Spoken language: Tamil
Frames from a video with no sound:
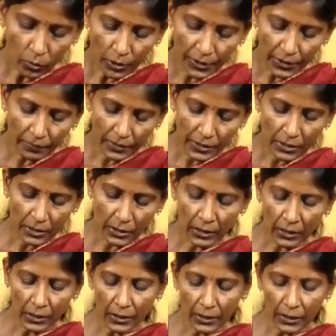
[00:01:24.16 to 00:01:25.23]
குலுக்கி
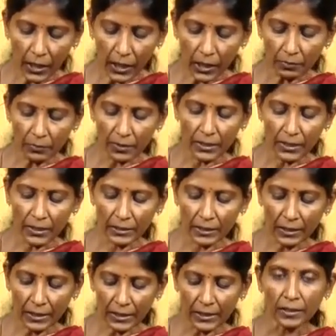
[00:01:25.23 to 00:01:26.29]
வச்சோன்னா நாலு மணி
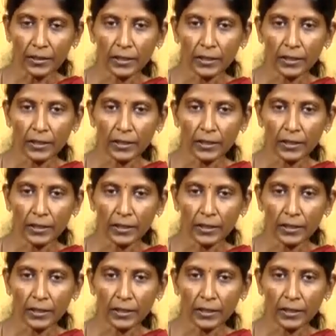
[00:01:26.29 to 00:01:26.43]
நேரத்தில்